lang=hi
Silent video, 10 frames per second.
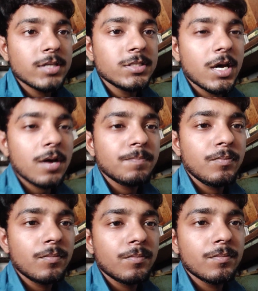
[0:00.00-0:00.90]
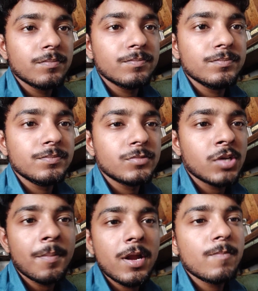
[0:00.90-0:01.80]
गाइज आप
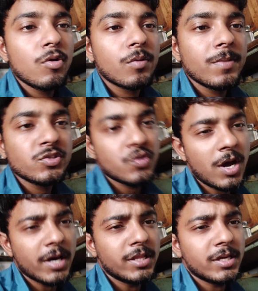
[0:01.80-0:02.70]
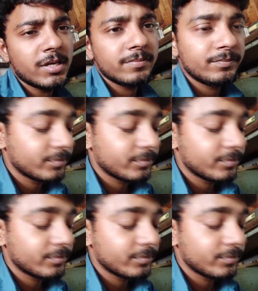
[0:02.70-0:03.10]
हमारे ब्लॉग में स्वागत है